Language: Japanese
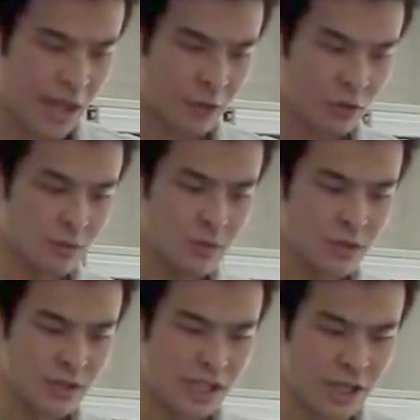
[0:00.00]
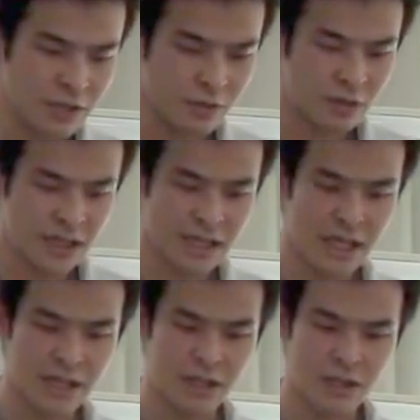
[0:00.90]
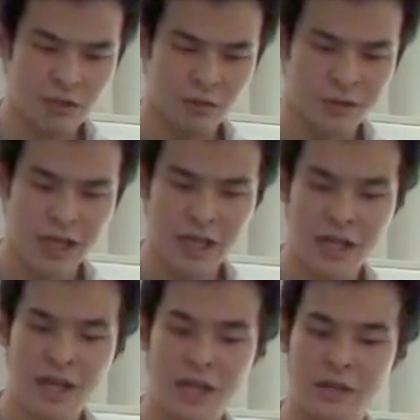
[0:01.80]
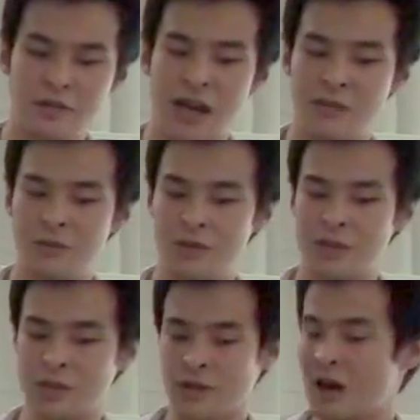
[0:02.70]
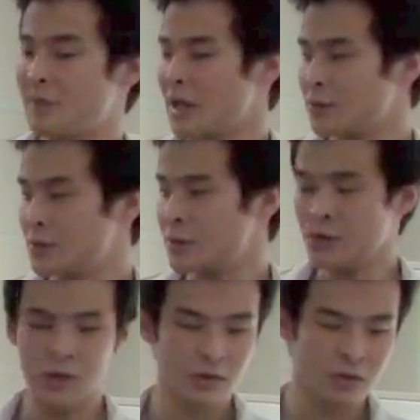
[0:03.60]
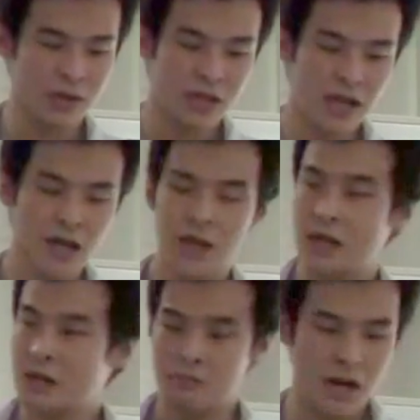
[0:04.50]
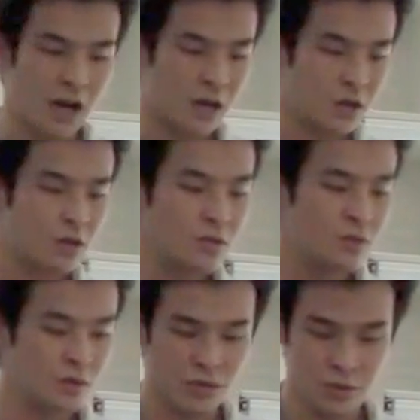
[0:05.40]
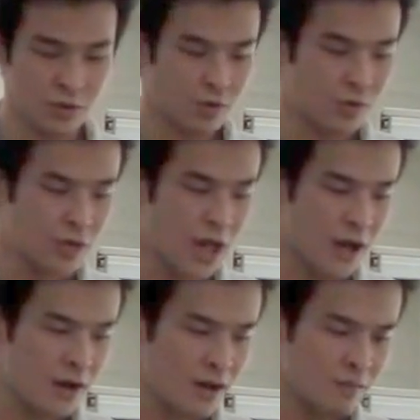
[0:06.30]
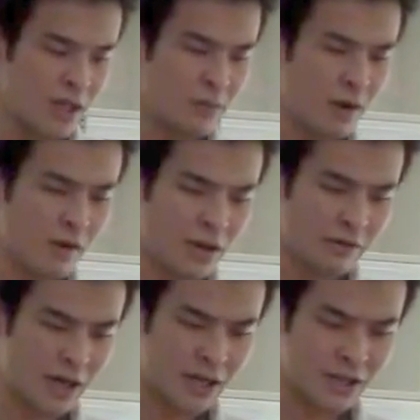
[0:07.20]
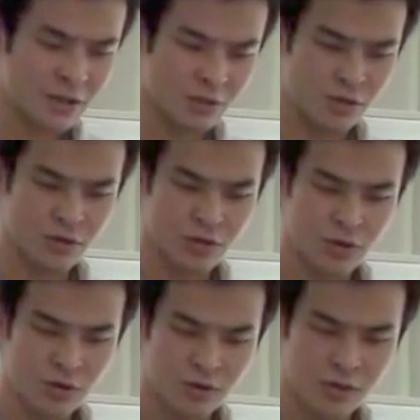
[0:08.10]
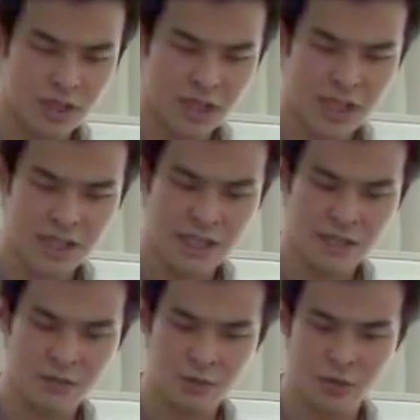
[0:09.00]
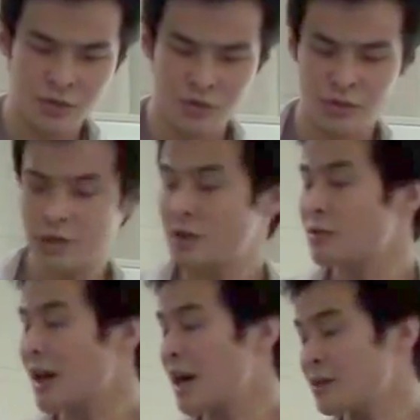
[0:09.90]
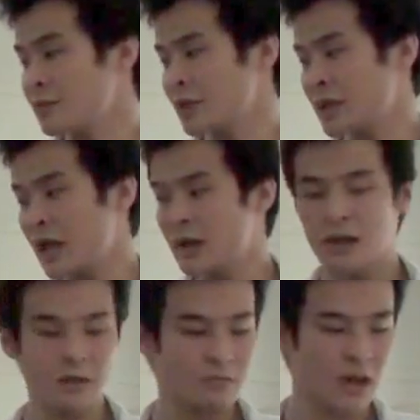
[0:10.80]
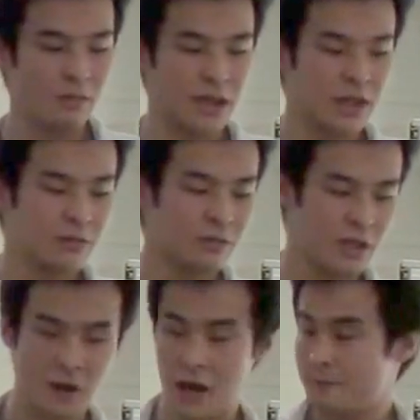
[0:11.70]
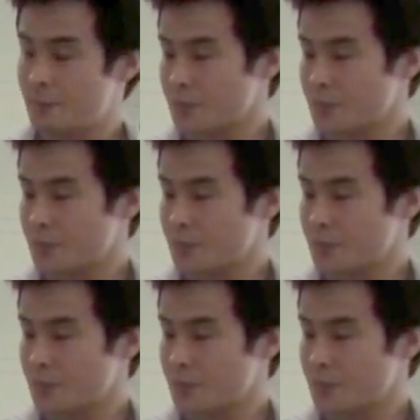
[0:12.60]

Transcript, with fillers: えー、コスモ石油の火災に伴い有害物質の雨が降るといった、まあ、嘘の情報やまあ、ひまわりは土壌の放射性セシウムの除去に効果があるといった、まあ、全くのデマ